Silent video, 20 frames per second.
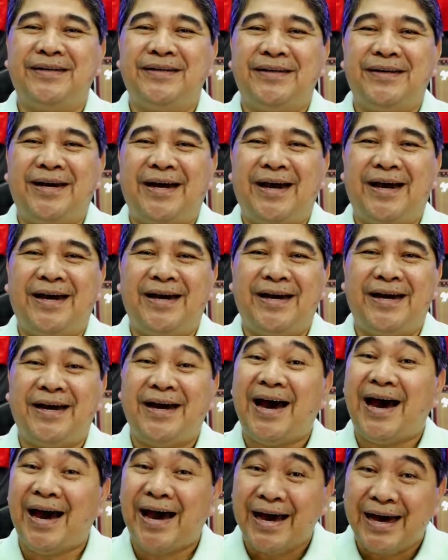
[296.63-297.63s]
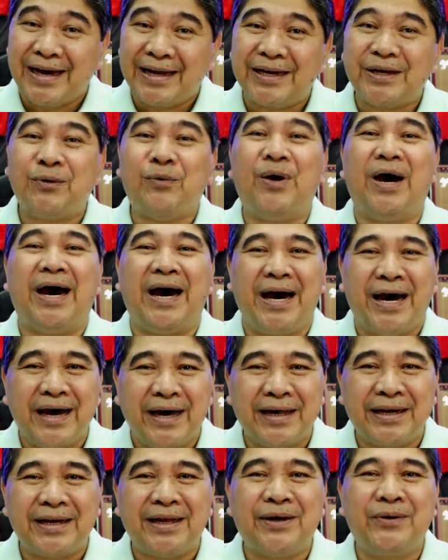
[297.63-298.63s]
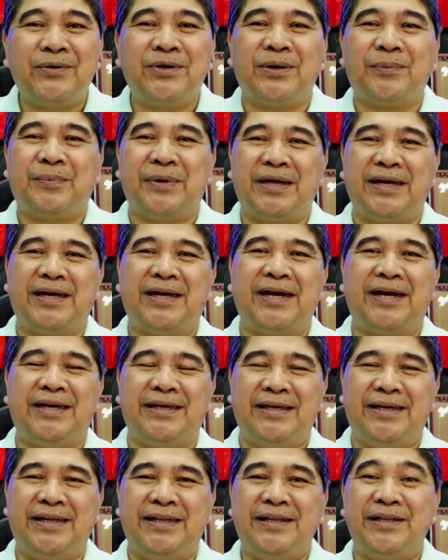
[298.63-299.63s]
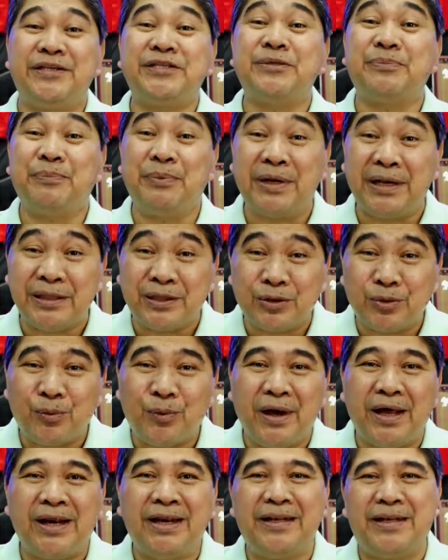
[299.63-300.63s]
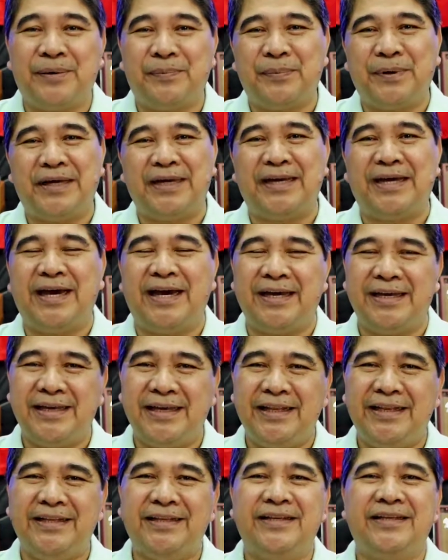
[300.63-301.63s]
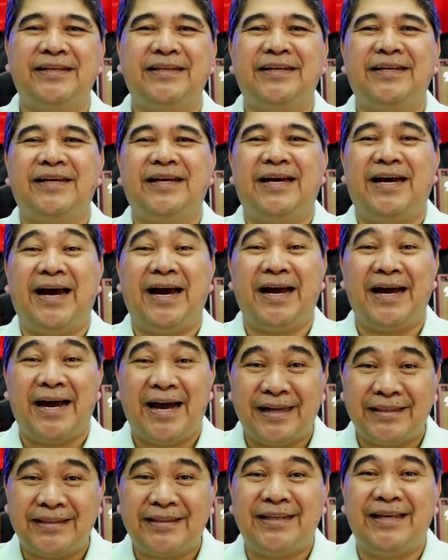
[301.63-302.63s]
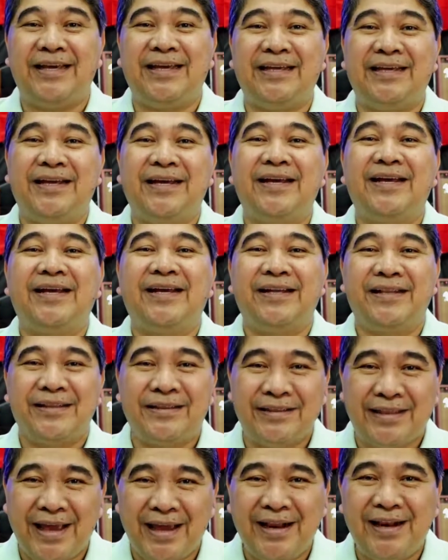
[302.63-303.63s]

uh, araw-araw na pagkain, spiritual na pagkain, ang ating daily